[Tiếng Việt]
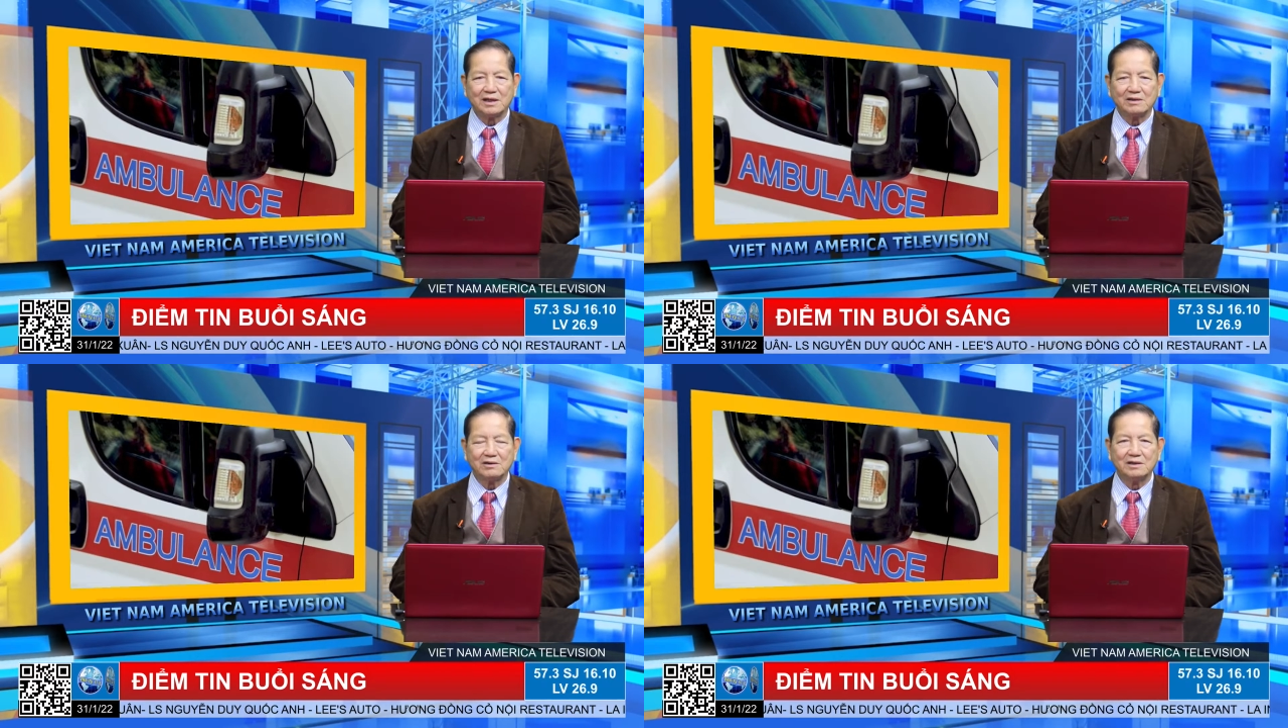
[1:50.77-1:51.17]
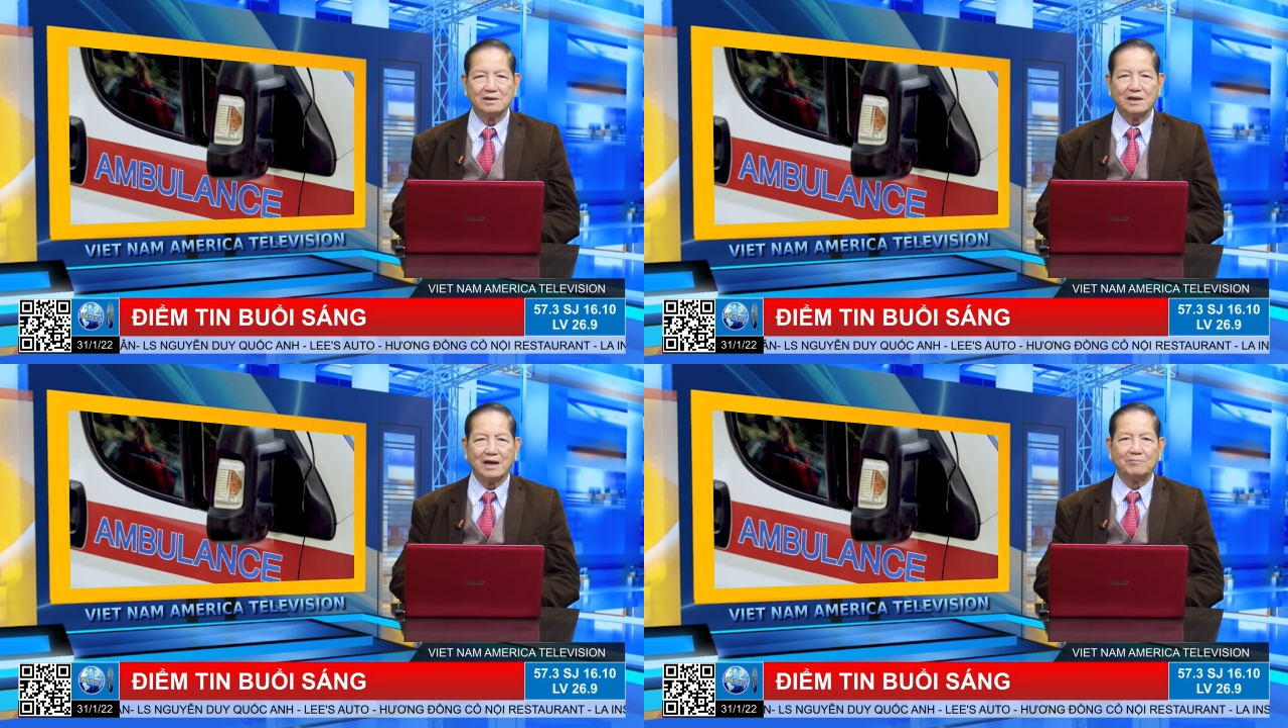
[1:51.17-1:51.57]
thấy có
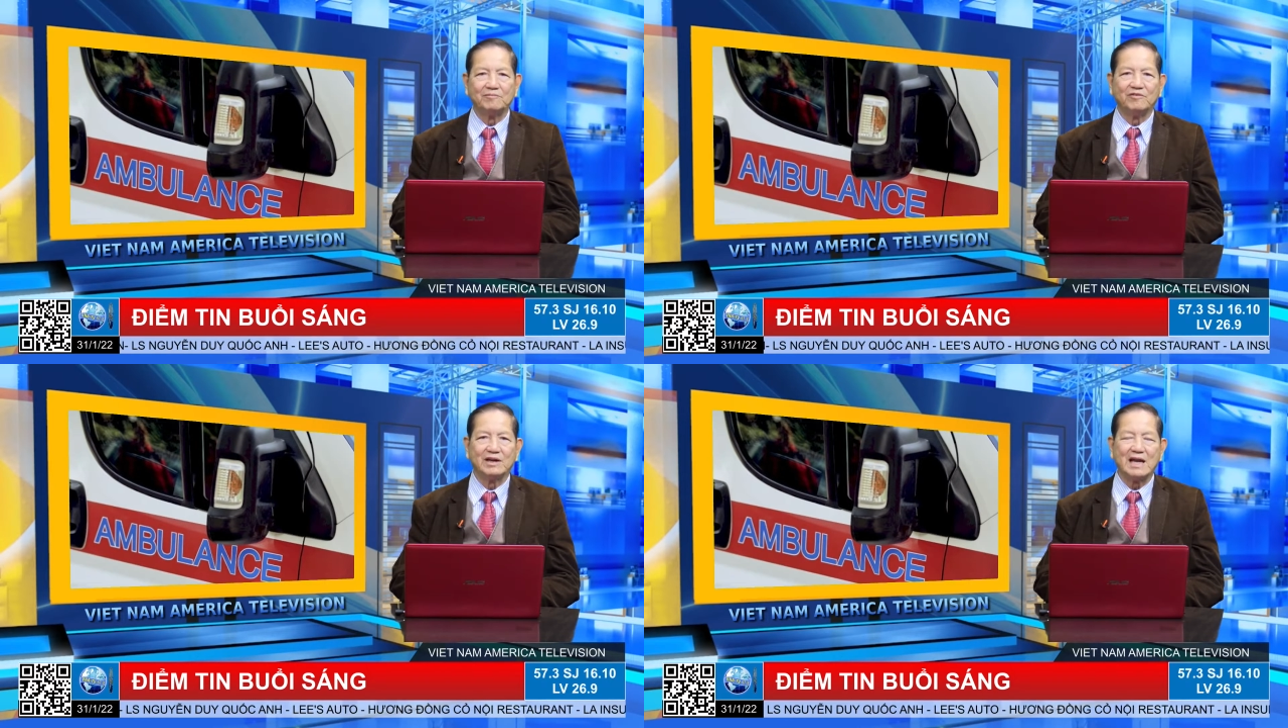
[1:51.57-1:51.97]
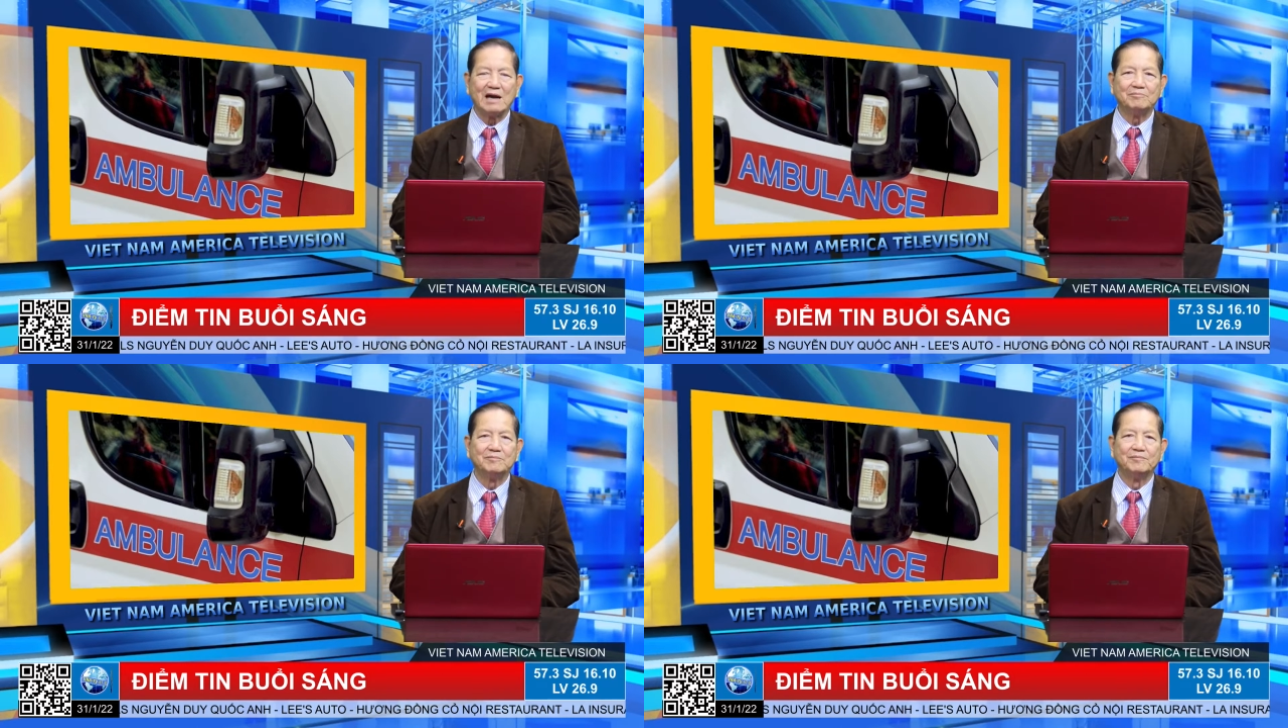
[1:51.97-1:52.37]
những em Việt
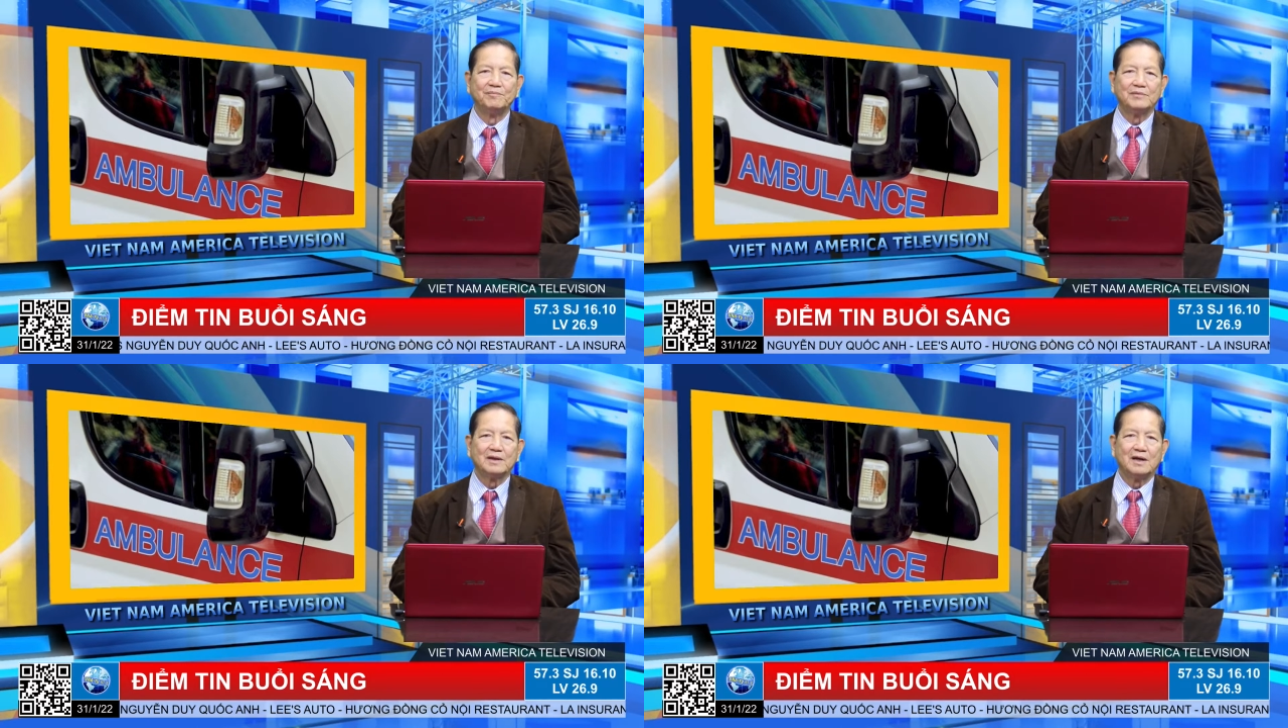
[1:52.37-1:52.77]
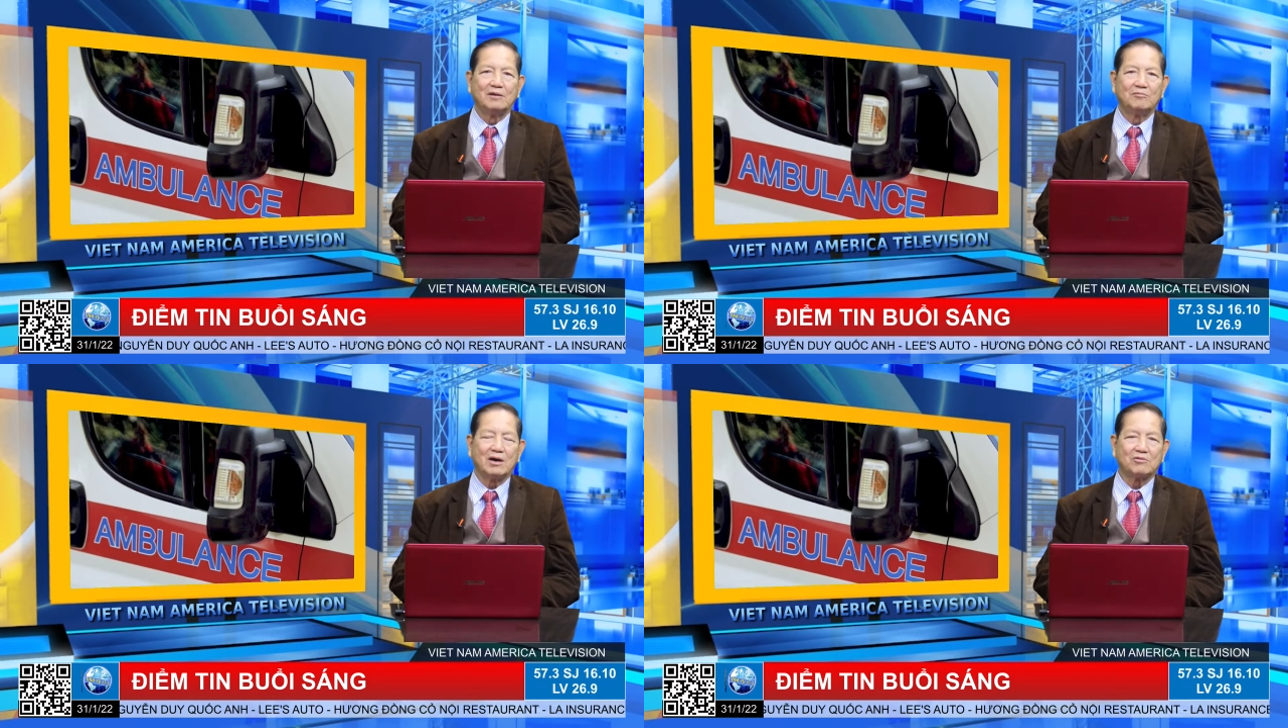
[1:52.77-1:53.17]
Nam
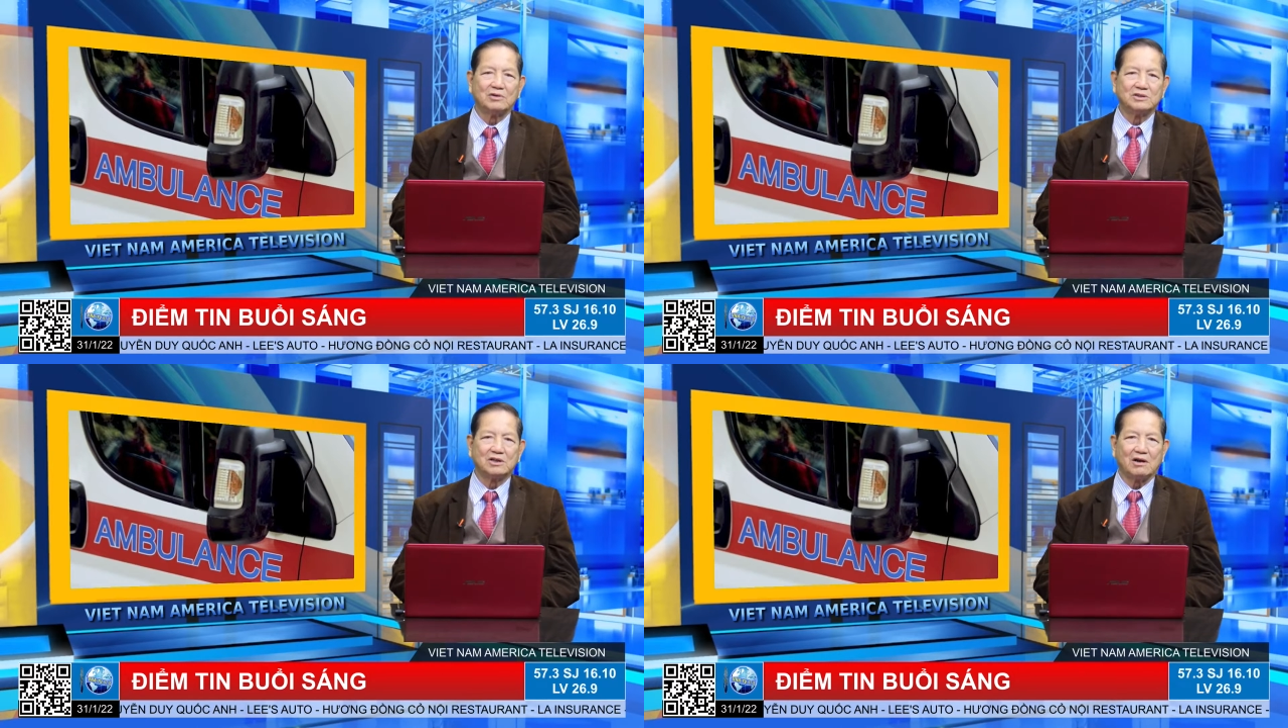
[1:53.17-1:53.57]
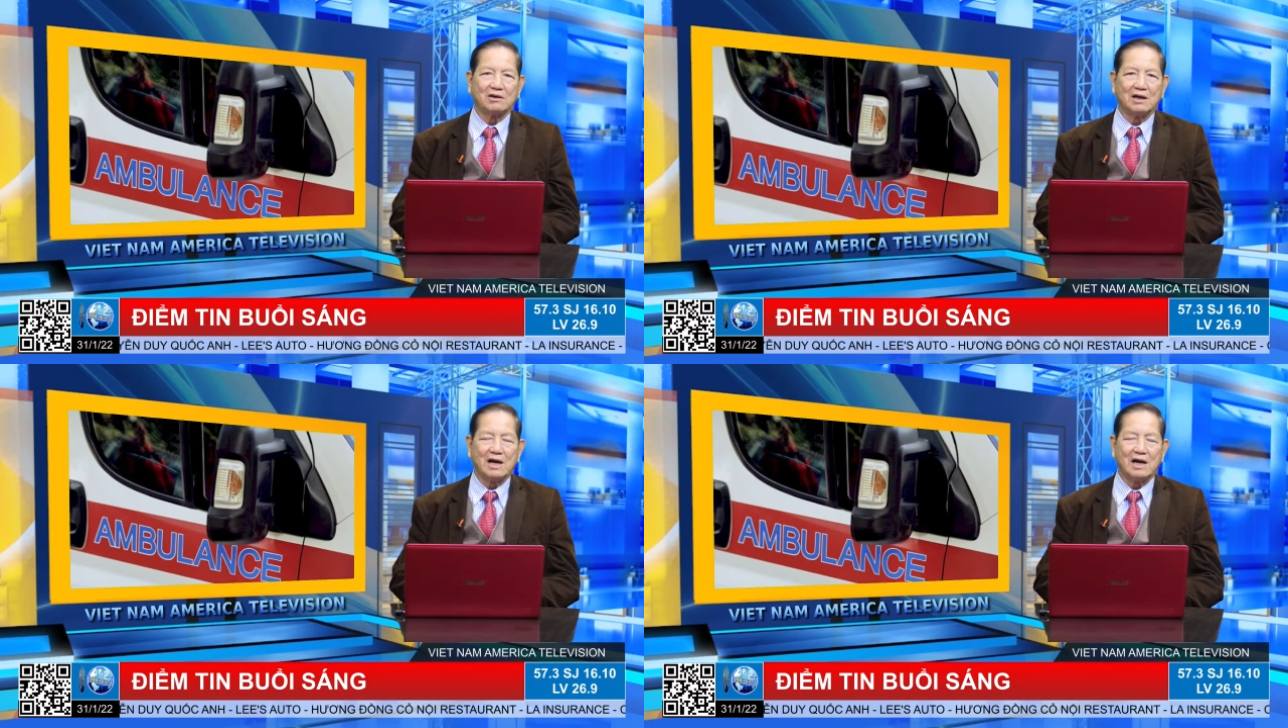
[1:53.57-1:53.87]
mặc quần sọt,